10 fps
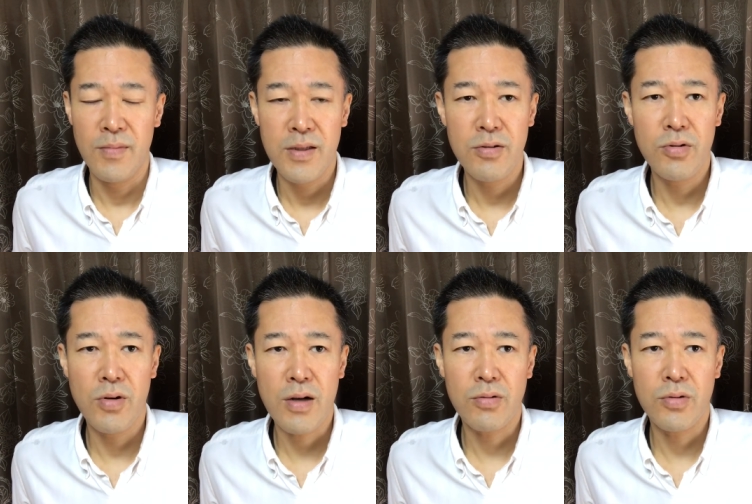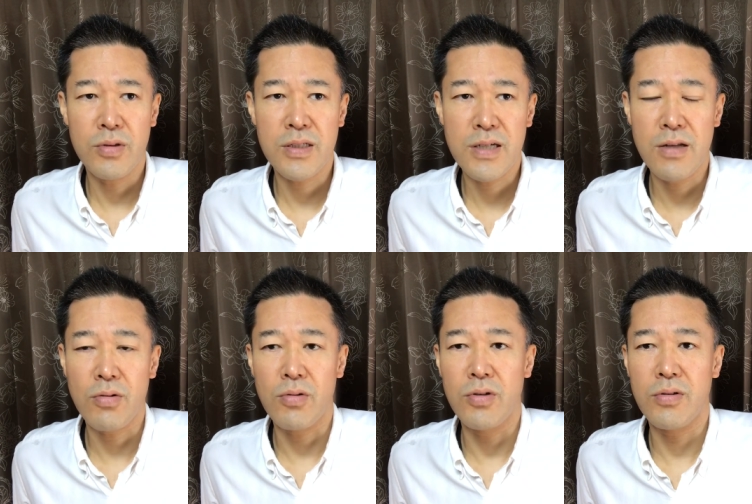いうようなことをしっかり
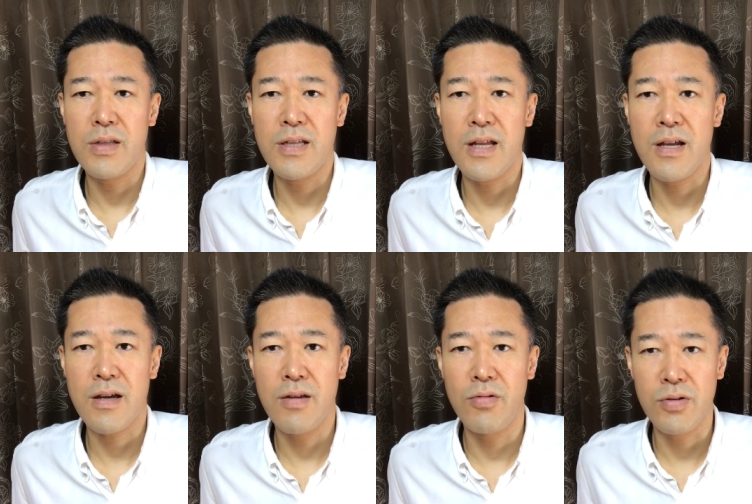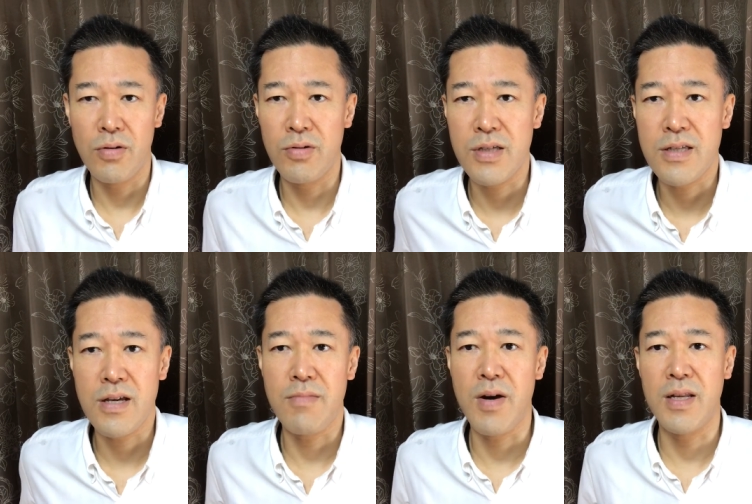とこう言っていただけるお医者
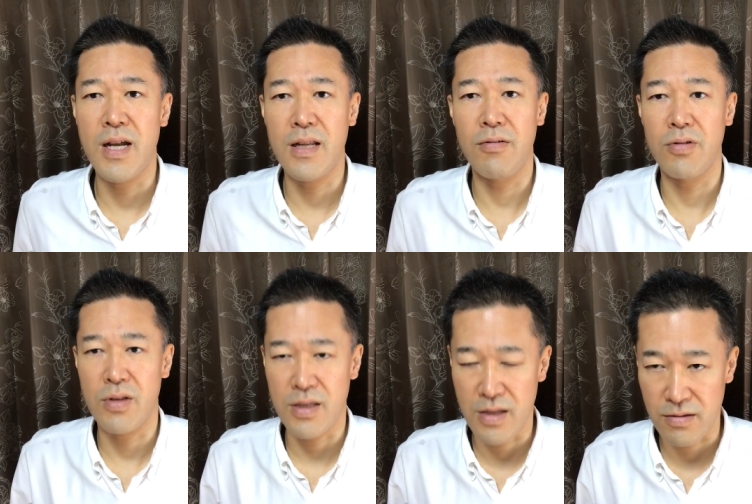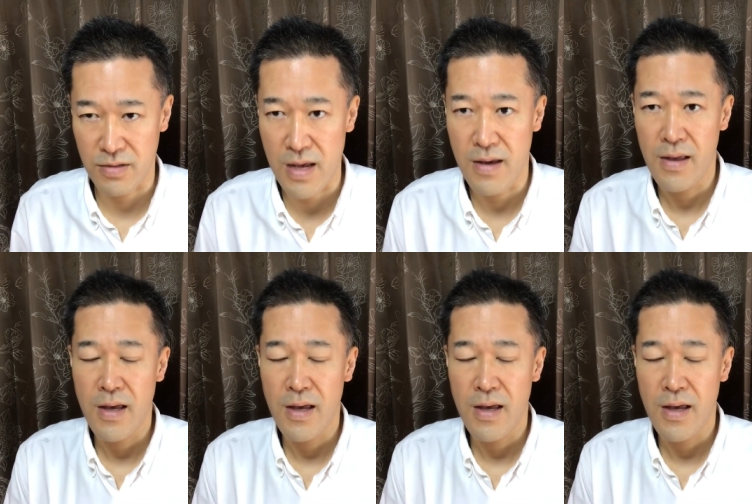様なのでですね